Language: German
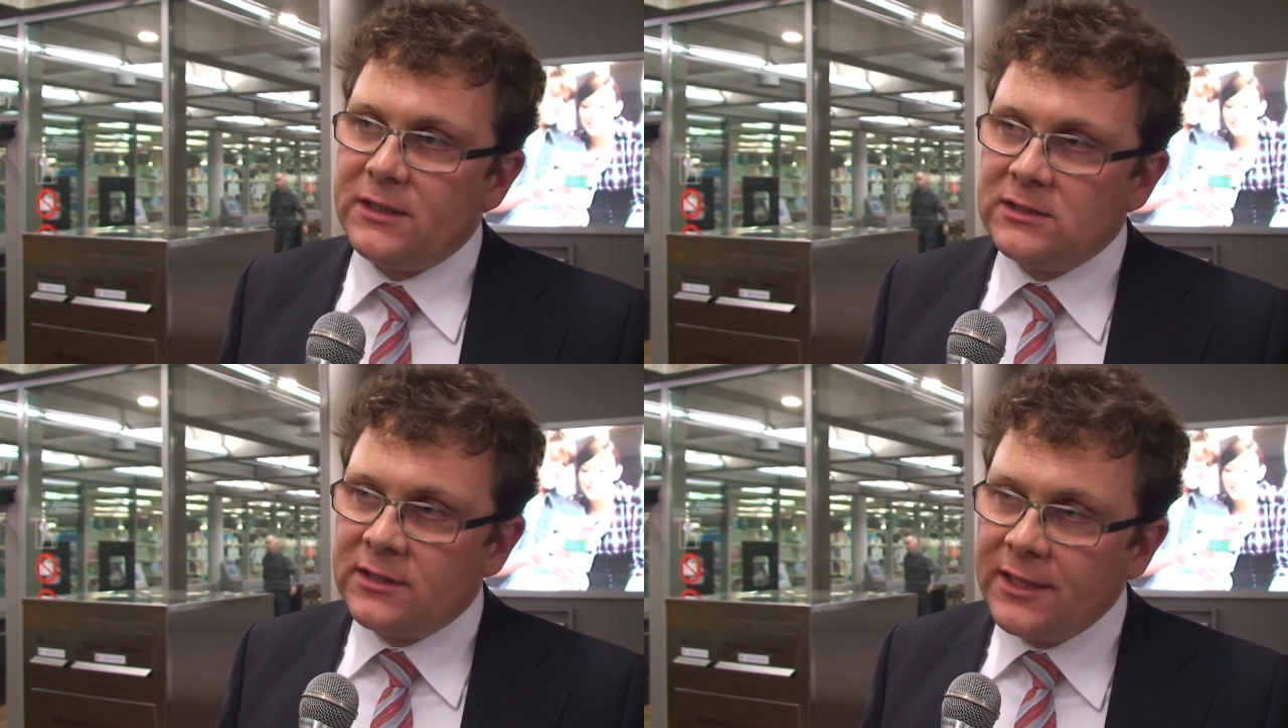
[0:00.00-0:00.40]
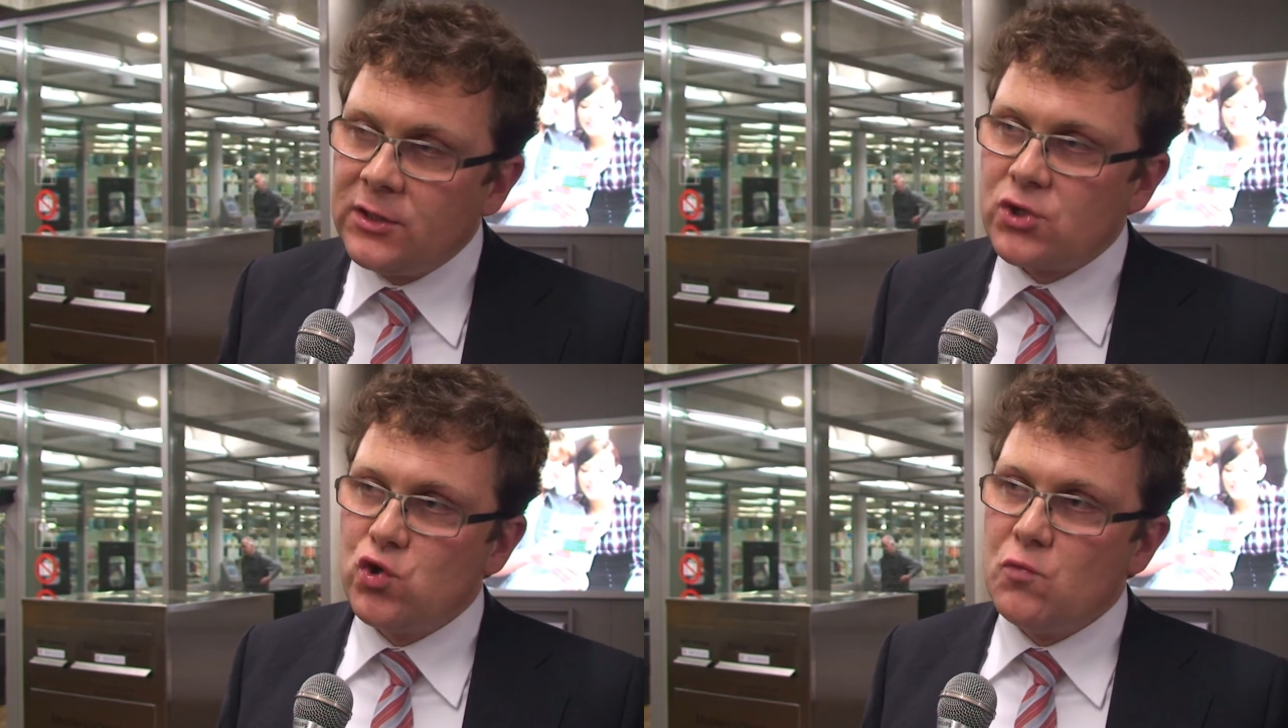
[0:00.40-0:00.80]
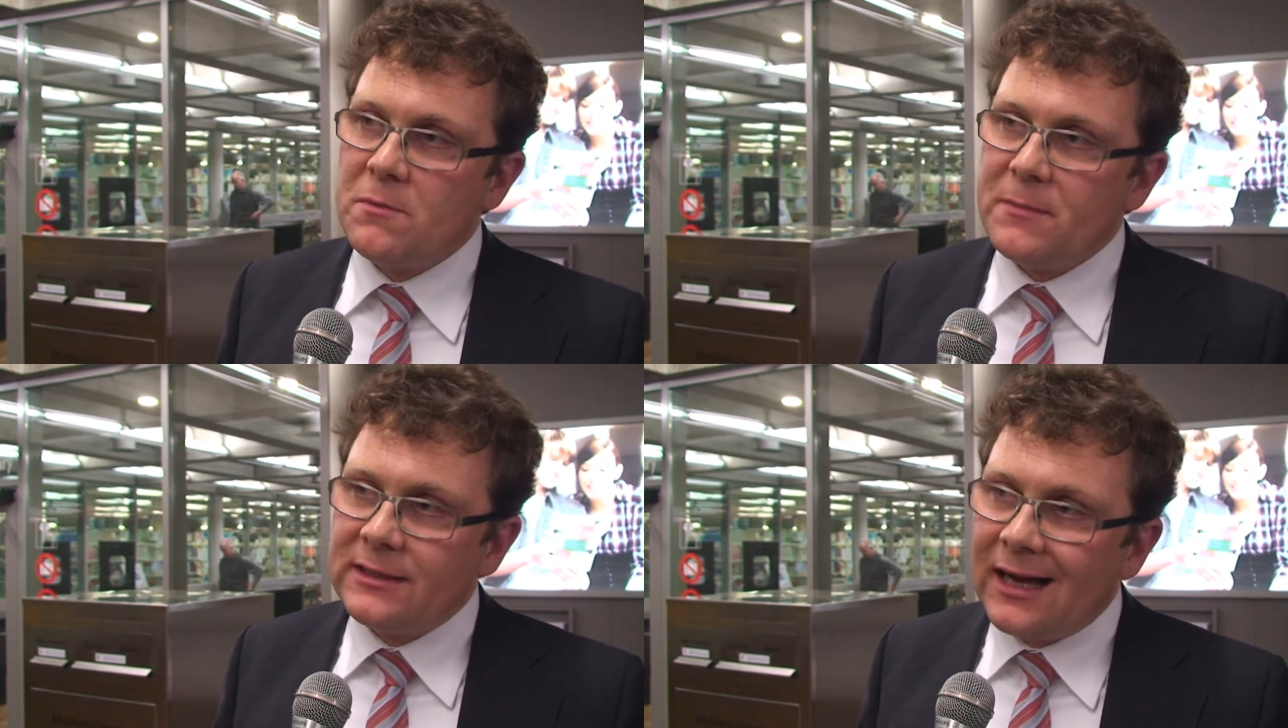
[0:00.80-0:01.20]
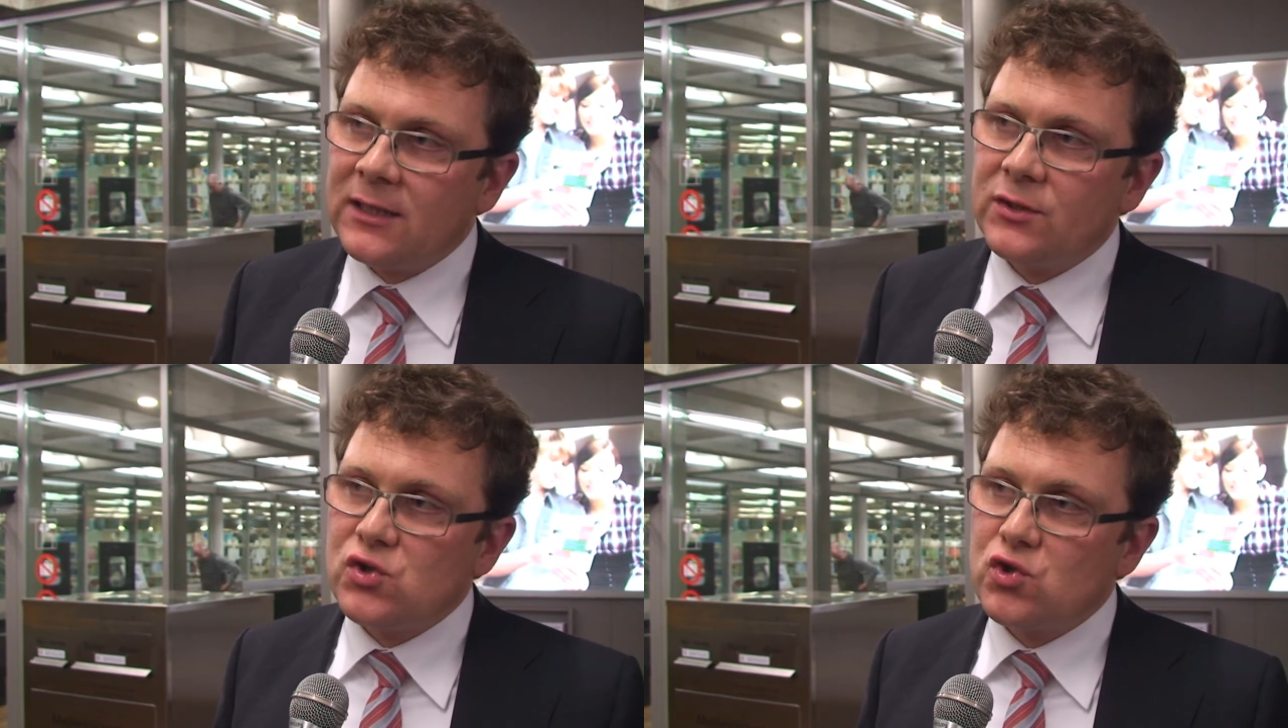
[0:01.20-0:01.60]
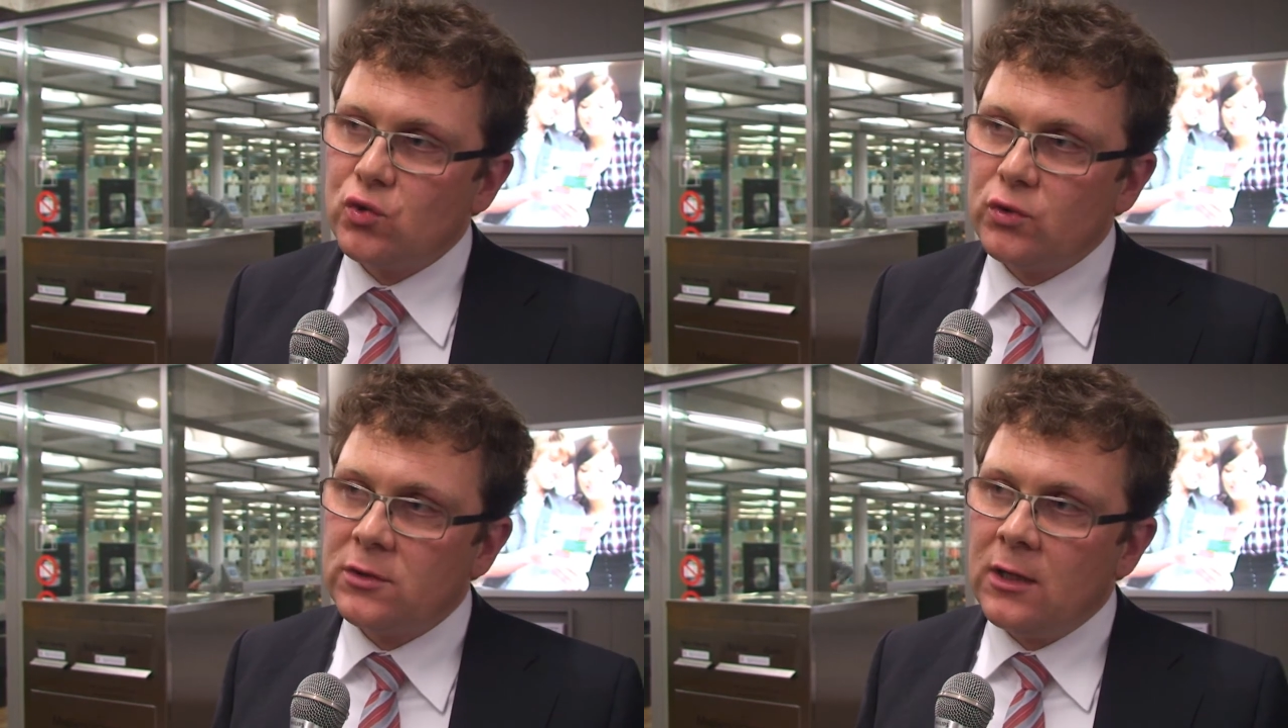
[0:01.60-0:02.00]
mit Kinderstube, mit Charakter zu
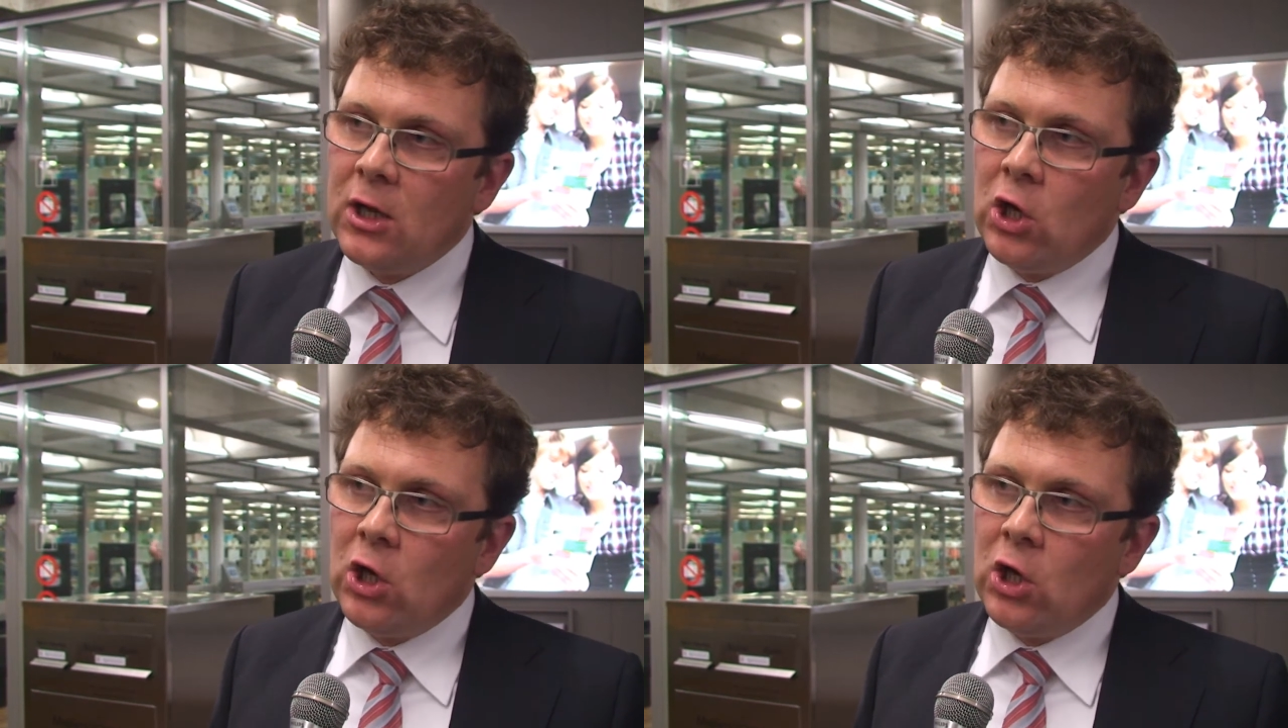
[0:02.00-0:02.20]
tun,